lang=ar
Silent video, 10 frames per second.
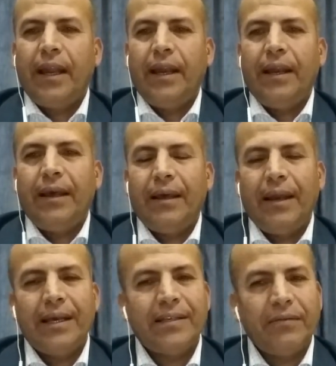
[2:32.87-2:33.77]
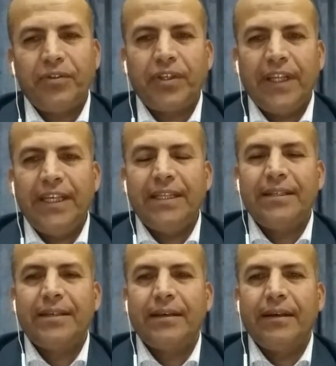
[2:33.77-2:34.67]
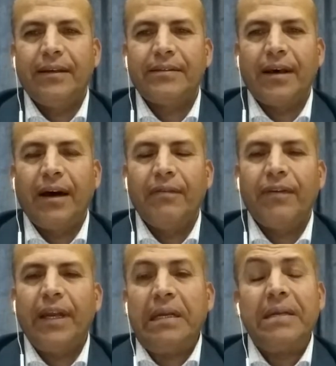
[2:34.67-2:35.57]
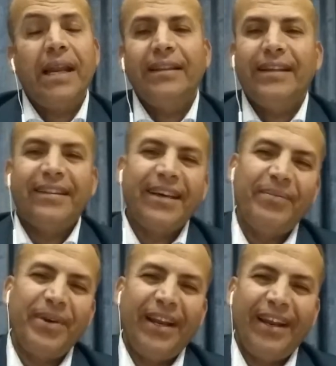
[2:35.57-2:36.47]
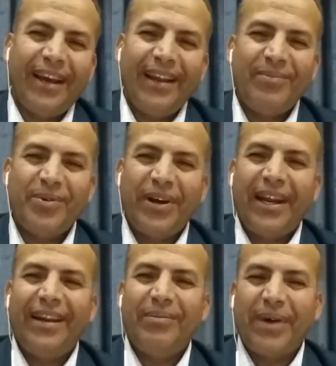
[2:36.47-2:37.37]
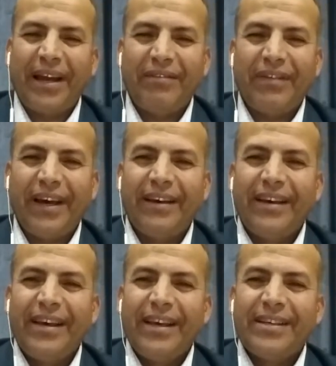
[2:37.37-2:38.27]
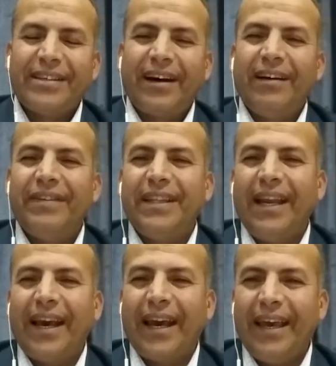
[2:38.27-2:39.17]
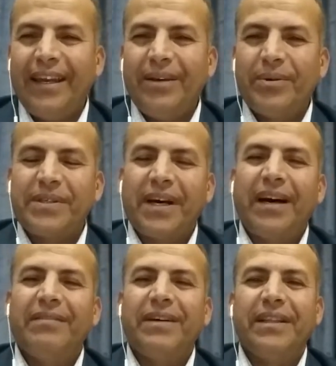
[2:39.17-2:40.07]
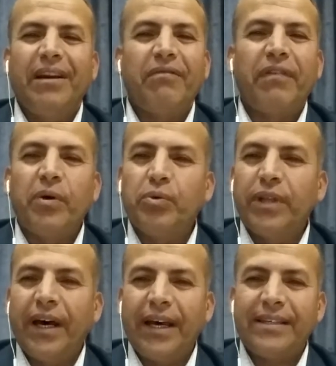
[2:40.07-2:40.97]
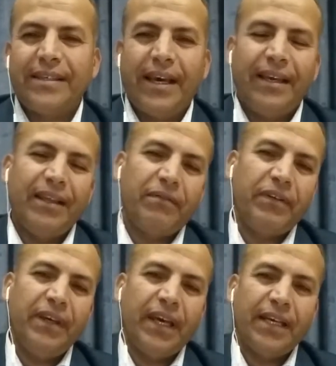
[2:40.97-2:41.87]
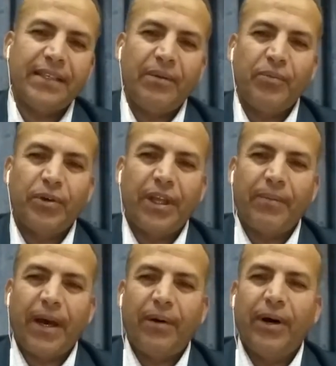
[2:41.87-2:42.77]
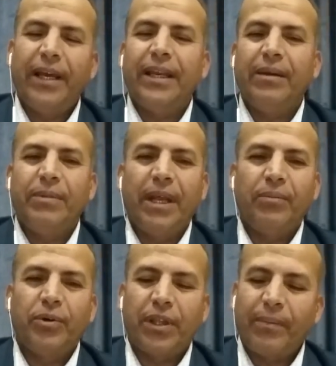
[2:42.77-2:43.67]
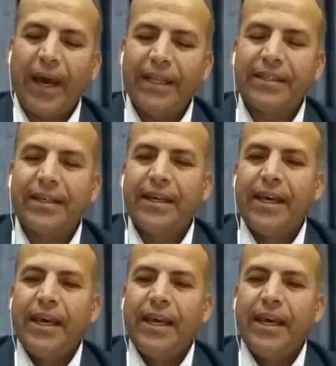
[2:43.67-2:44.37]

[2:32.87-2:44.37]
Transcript: للأسف الشديد ثقافة لا تنتمي للعلم ولا للمعرفة ثقافة الأغاني وثقافة الفوضى السائدة في هذا المجتمع وغيره من المجتمعات